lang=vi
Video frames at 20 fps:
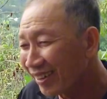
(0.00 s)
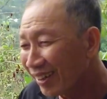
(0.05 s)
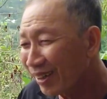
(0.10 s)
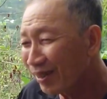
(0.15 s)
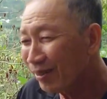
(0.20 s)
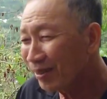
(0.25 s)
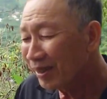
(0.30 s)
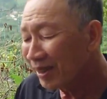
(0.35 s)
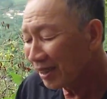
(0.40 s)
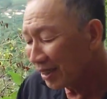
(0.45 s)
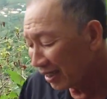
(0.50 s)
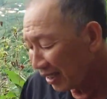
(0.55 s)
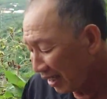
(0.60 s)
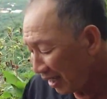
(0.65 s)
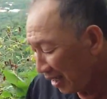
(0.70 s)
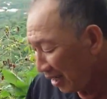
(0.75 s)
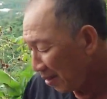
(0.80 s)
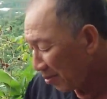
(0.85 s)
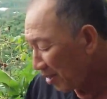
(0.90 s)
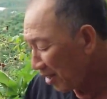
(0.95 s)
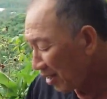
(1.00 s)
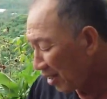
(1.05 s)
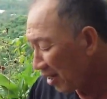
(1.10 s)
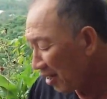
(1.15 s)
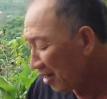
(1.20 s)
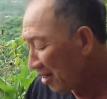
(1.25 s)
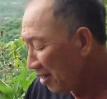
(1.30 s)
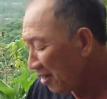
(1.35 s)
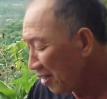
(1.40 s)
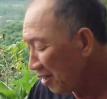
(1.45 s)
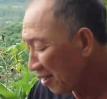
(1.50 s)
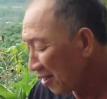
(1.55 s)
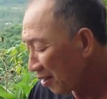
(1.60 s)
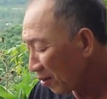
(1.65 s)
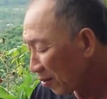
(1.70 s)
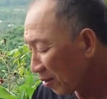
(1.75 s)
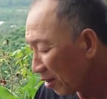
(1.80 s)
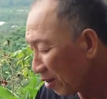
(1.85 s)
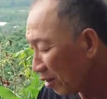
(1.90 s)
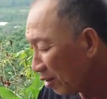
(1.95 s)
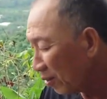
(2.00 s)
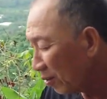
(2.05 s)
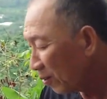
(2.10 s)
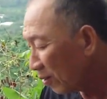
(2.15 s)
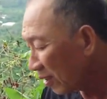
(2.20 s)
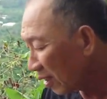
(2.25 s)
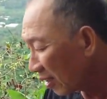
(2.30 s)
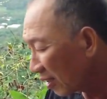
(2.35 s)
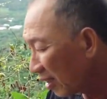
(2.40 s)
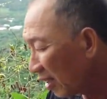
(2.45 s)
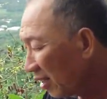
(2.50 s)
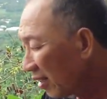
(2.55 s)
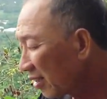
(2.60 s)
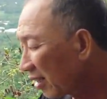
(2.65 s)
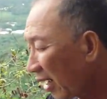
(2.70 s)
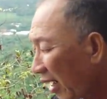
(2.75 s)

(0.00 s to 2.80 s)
đúng không nghe mình để ý cái ông đó thưa thực